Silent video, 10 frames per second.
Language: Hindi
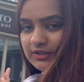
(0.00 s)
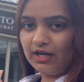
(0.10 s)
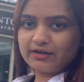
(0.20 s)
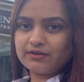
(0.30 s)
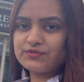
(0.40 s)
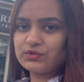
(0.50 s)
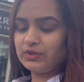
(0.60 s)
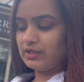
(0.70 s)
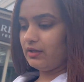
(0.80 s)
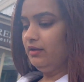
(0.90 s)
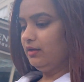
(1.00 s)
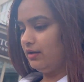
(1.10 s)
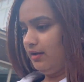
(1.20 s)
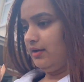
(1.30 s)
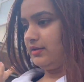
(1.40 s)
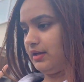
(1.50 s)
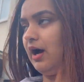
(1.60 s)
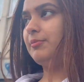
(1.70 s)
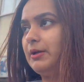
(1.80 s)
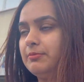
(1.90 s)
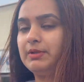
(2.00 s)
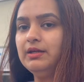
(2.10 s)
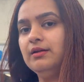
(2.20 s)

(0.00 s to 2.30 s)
तारीफ सुनी है यहाँ पर भी